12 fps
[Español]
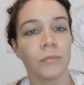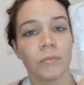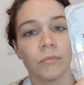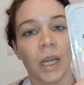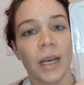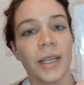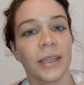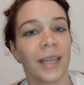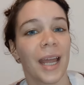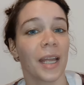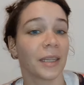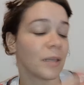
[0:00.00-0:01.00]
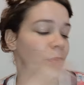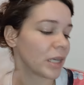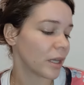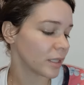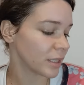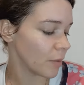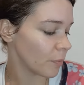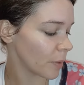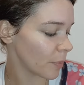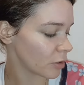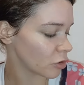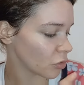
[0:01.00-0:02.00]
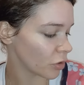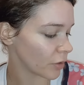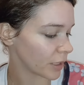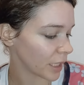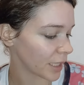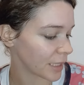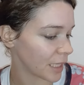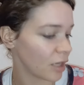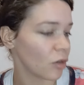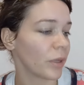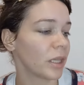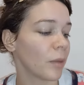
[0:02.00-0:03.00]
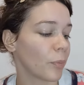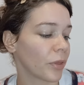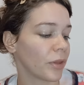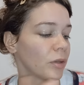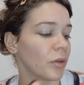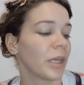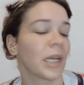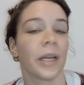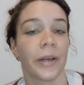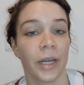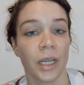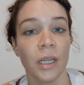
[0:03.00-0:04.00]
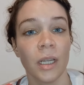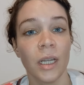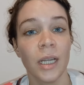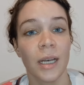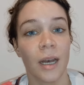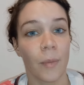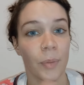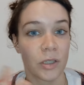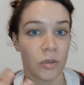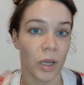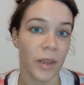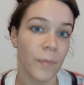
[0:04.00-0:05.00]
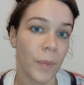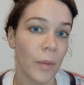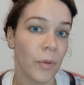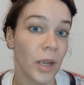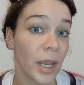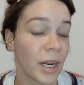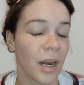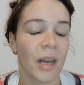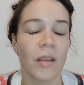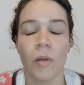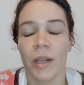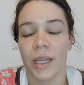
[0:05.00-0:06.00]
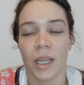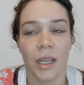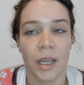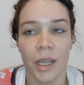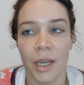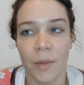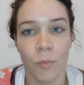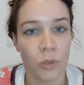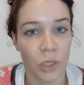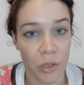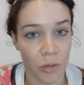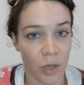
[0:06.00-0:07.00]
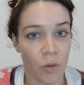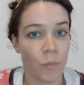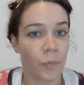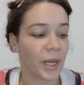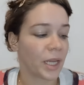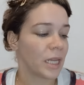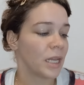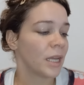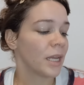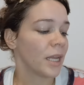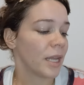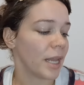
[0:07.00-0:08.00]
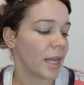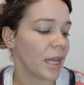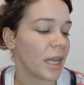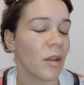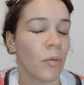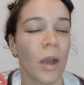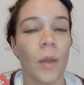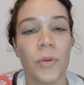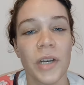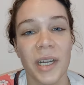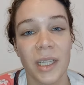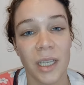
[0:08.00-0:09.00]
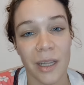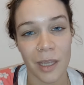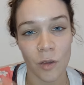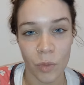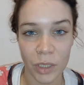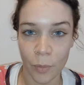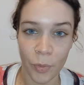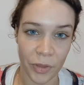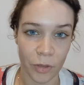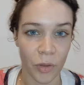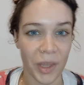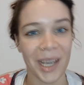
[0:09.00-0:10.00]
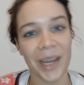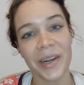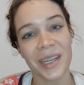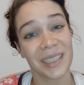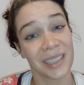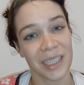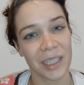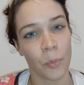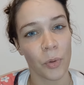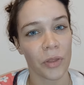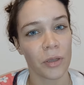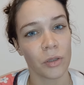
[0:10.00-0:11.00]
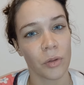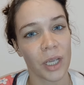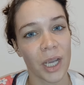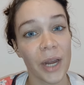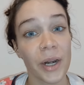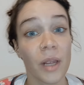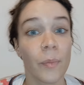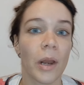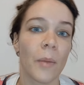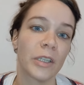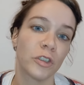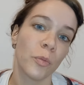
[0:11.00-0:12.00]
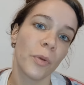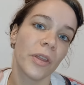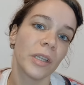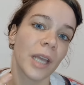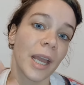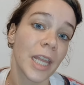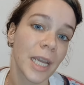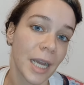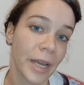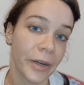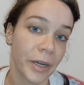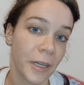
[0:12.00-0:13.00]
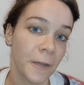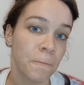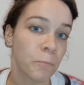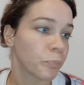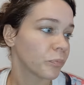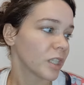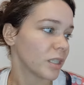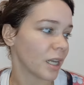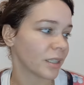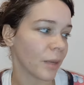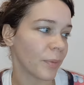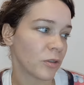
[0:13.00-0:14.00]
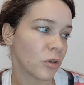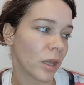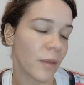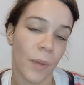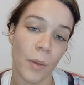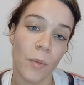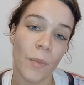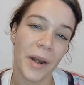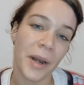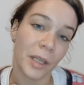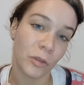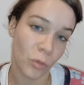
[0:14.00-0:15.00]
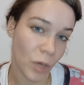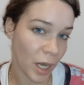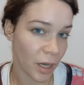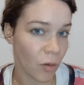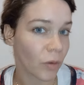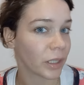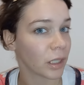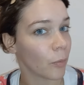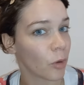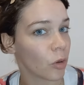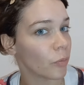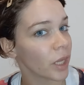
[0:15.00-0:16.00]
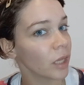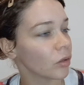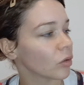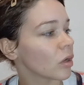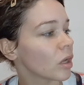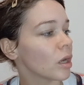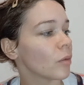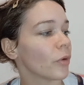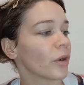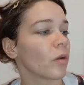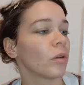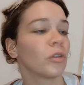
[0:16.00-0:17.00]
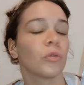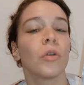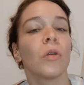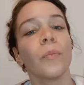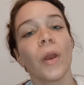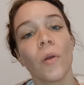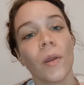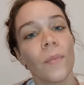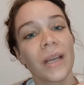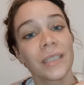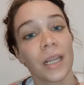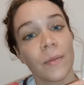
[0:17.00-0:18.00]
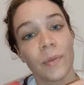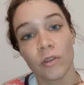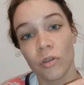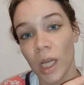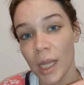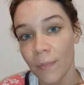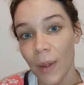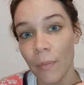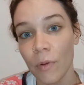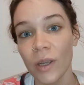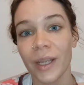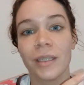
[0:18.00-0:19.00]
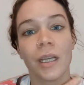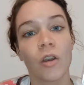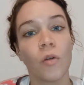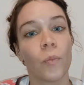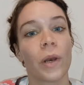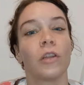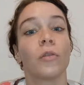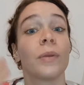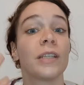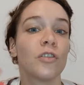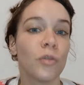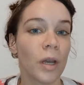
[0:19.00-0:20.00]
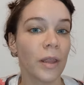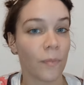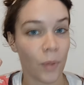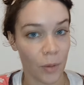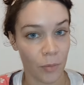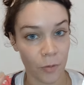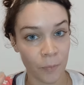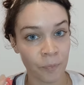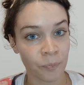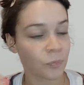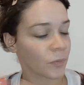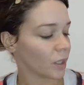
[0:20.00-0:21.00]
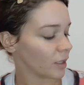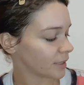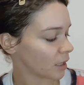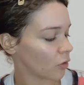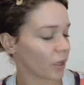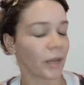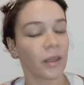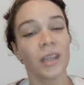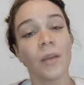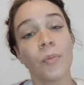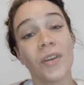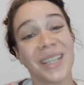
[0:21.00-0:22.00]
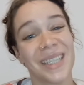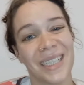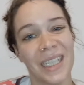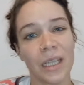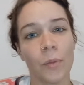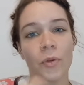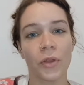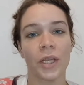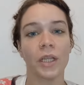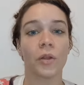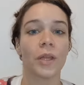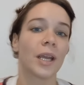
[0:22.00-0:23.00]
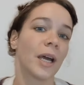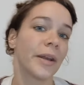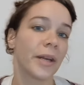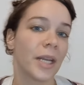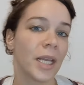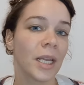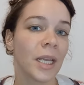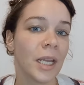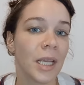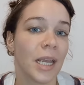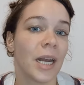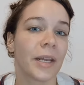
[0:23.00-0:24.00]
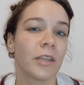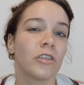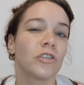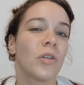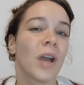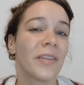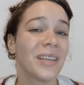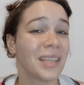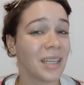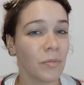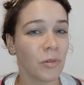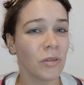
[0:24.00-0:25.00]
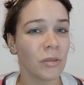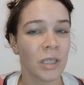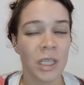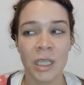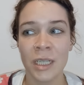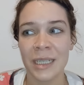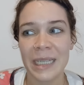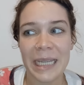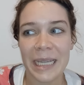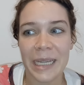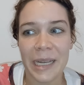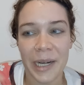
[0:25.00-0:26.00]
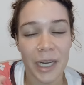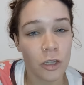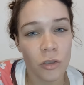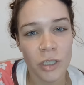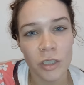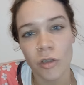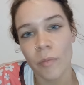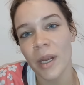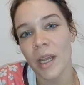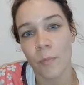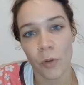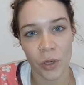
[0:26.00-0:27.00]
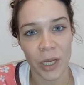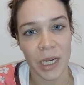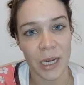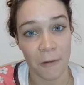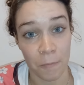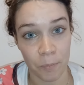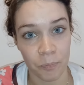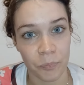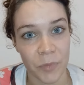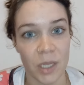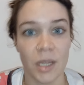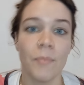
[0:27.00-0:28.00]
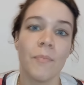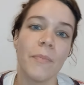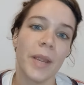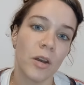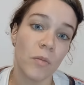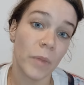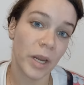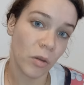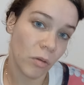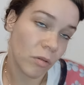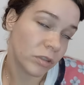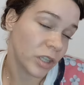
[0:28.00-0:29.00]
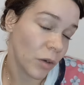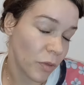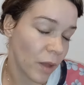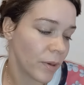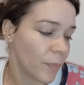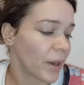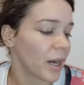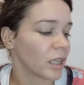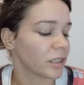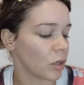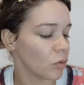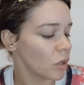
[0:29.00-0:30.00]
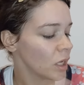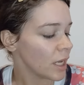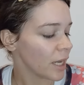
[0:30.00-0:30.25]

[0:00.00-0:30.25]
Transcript: ¿vale? Está la típica de siempre, pero yo he cogido esta que tiene 90% de carne. La pechuga de pavo en general y cualquier embutido que compréis eh, os van a poner que tiene 50% de carne, 60% de carne, pero a mayor porcentaje de carne, esa pechuga de pavo más natural es lo que estamos comiendo. Porque cuando tú compras un envase de pechuga de pavo, ¿qué estás comprando? Pechuga de pavo. Y si los ingredientes ponen 60% de carne, el resto son aditivos, eh, restos y sobras y porquería y es menos saludable para la salud.